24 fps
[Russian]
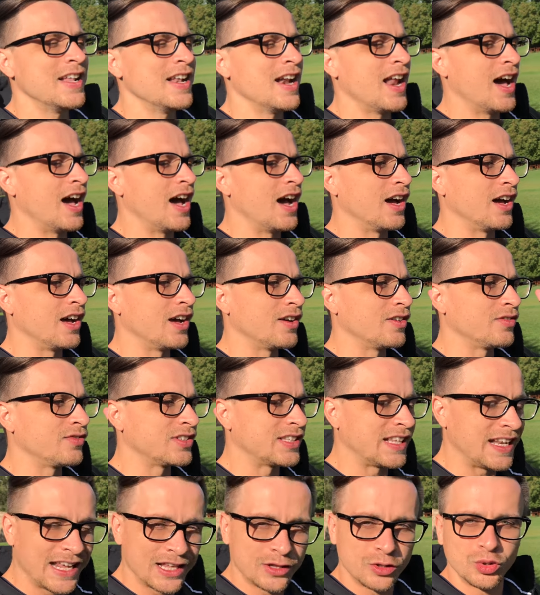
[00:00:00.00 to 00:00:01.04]
Э, в
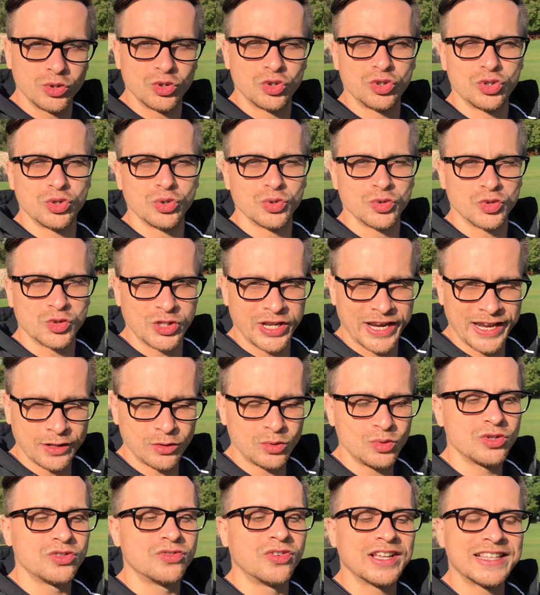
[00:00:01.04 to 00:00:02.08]
следующую
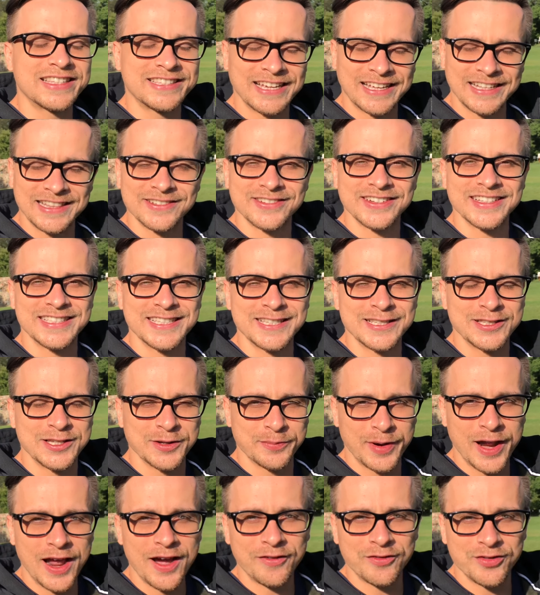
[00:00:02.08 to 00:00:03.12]
среду, 20
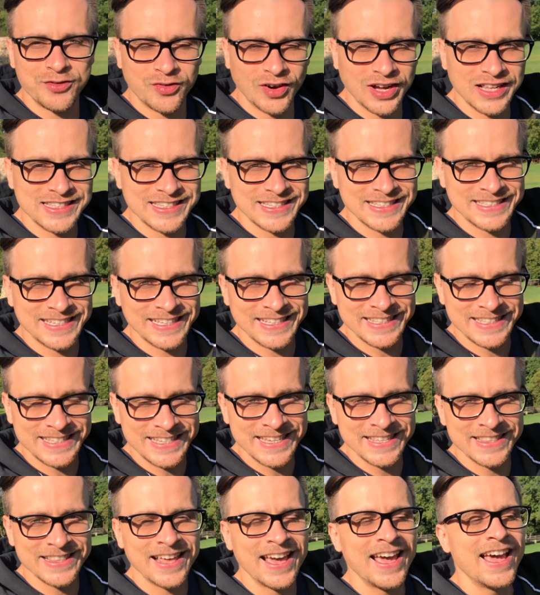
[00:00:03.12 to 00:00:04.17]
сентября в
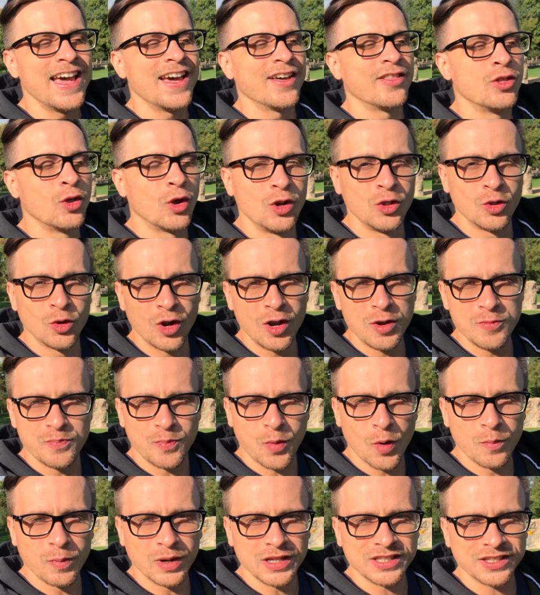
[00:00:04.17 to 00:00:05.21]
21.00
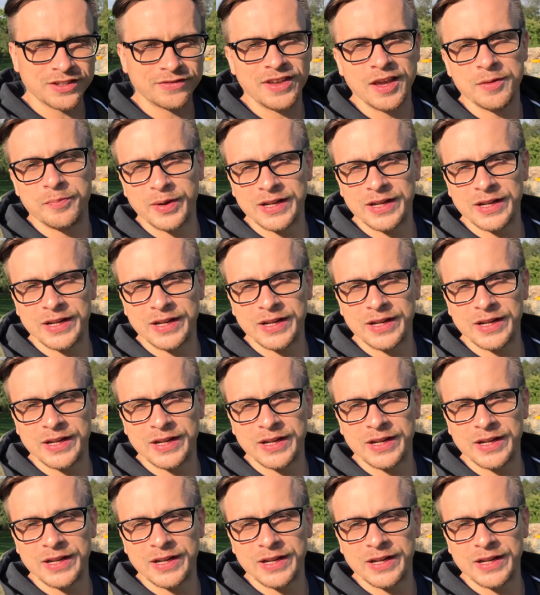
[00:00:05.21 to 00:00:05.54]
по Москве.